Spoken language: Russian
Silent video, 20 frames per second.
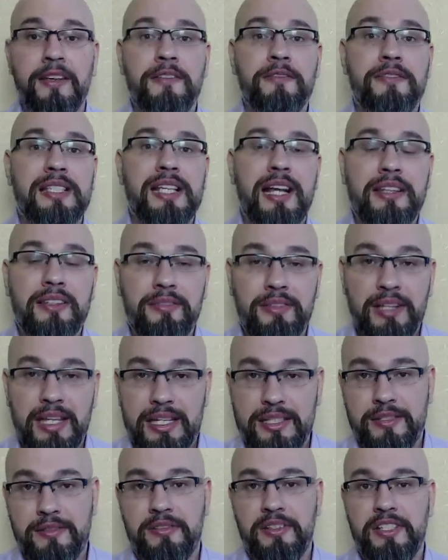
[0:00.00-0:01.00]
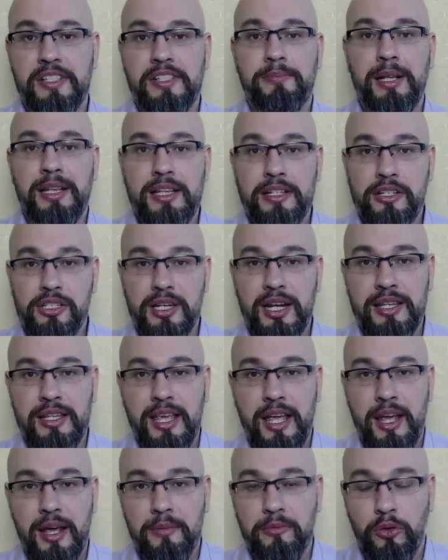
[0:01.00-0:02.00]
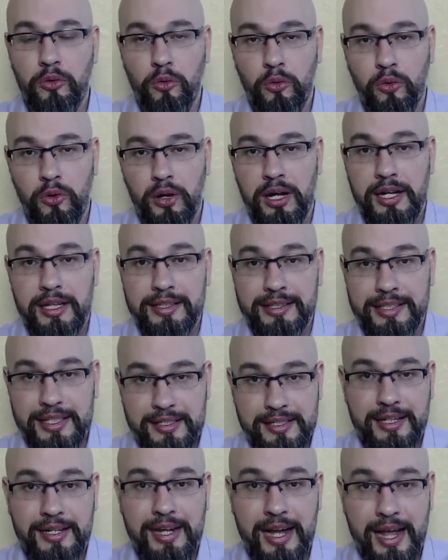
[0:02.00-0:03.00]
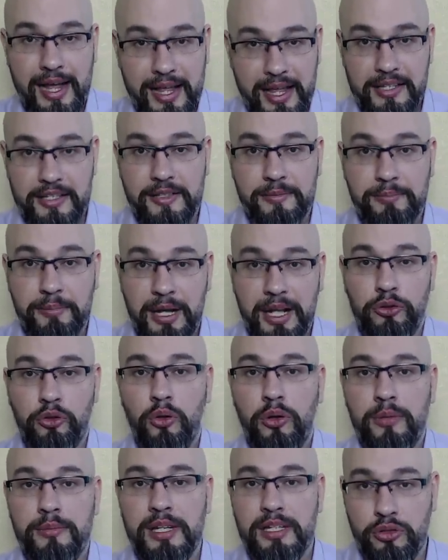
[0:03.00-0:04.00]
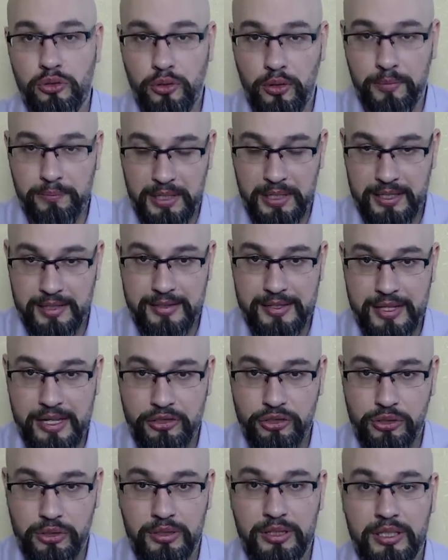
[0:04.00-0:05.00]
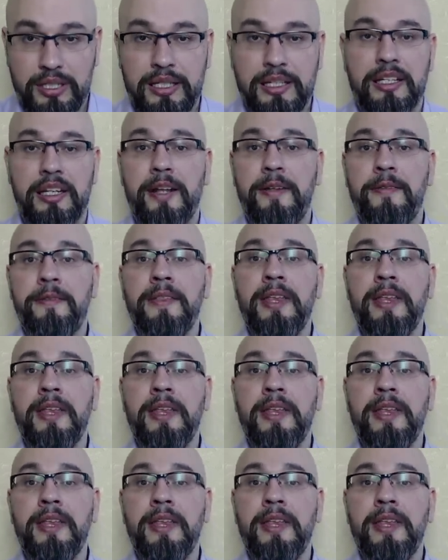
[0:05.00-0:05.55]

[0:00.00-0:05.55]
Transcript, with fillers: в соответствии с положением о ТЦК и СП номер 154